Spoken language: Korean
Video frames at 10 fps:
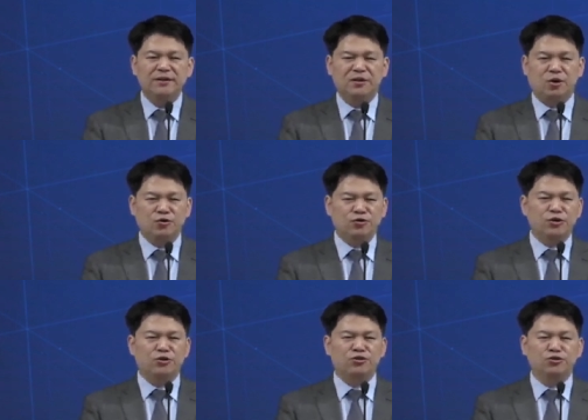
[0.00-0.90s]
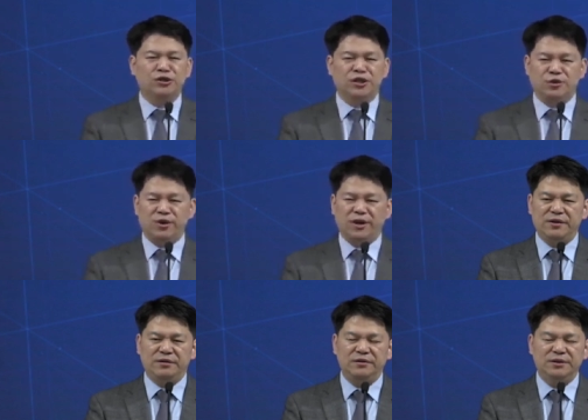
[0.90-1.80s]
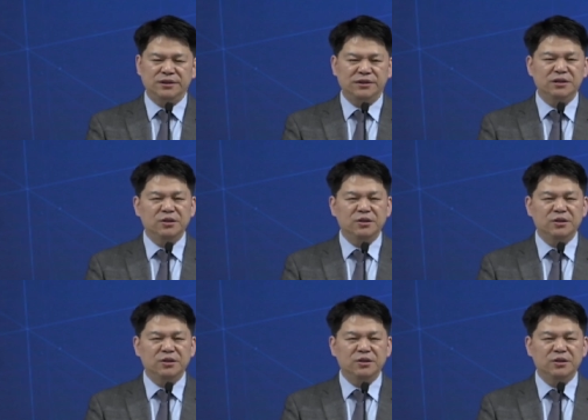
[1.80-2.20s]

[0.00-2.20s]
거룩성을 유지하기 위하여 즉